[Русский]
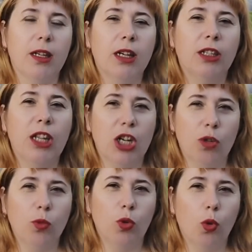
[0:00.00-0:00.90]
к
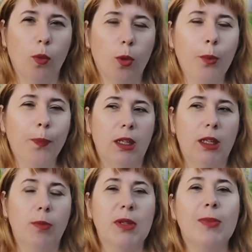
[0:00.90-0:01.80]
нашему дому
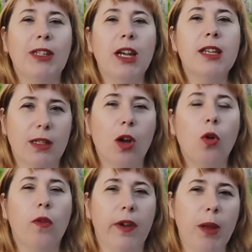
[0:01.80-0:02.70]
и посмотрели, с
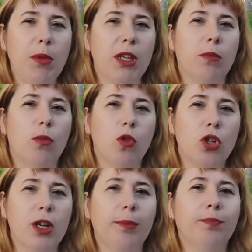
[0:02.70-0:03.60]
какого времени
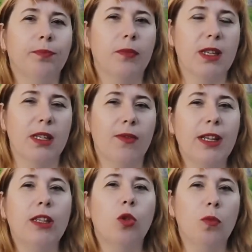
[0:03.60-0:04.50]
можно
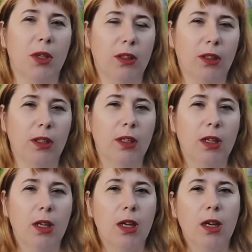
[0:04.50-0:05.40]
сдавать документы.
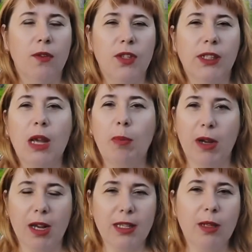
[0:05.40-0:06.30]
Всегда
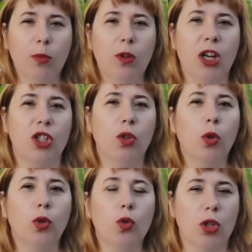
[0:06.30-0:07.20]
по-разному, каждый
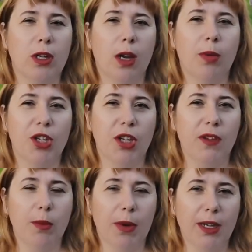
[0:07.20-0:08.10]
год нужно обращать
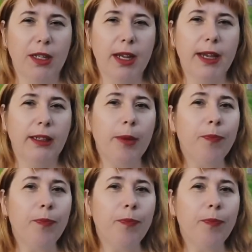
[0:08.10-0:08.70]
внимание на это.